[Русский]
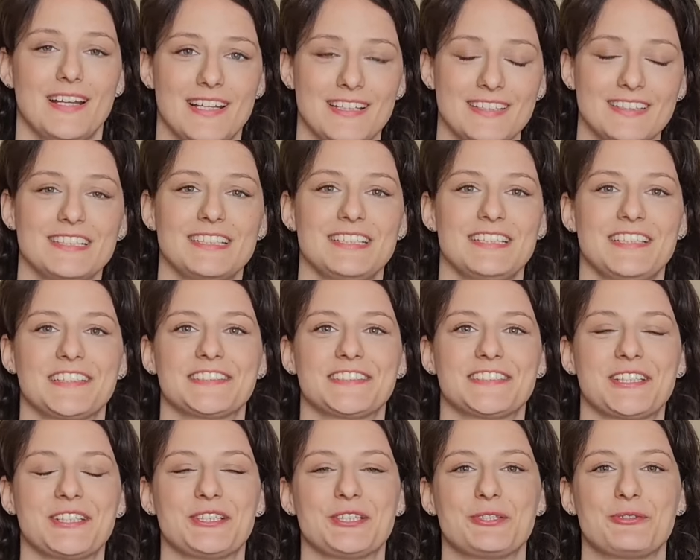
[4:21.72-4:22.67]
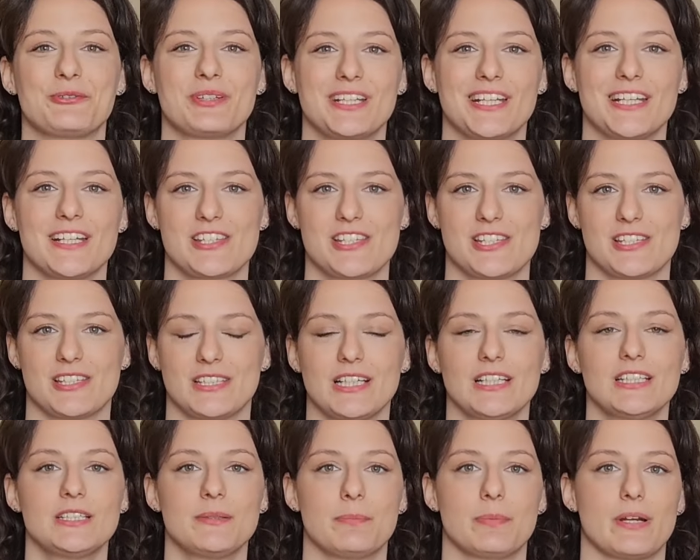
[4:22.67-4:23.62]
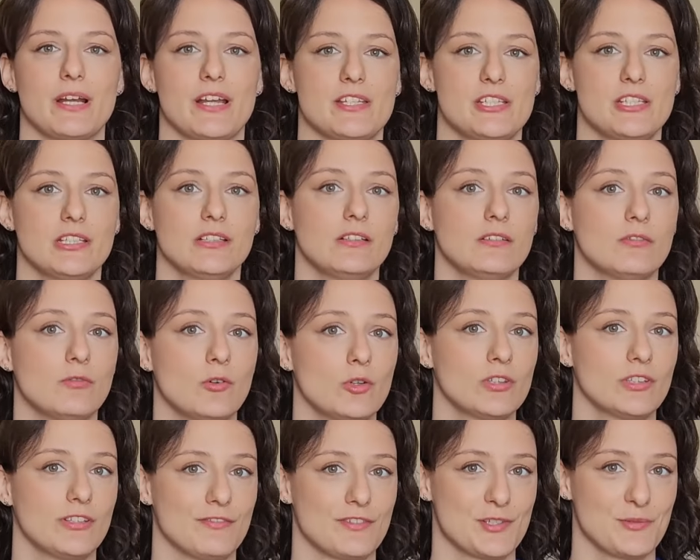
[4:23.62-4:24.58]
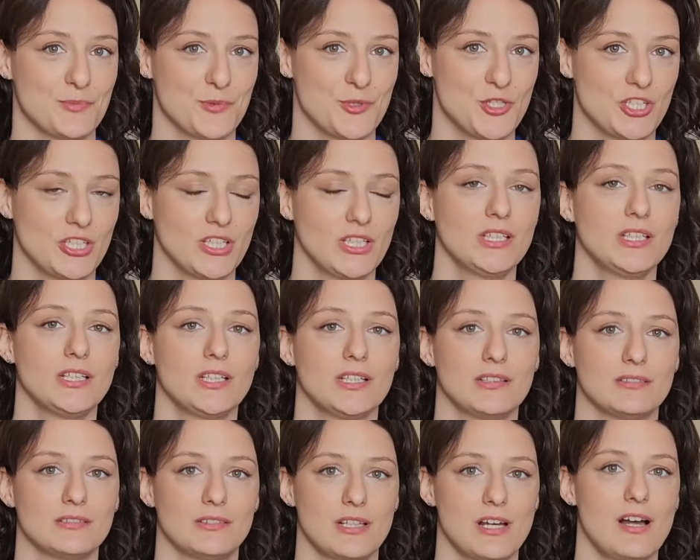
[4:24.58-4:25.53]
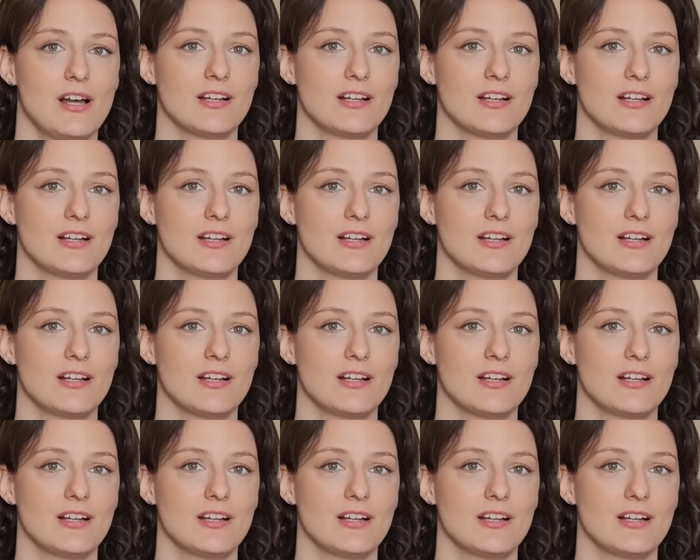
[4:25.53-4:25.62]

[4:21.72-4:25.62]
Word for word: Это и некоторые другие цитаты породили волны возмущения,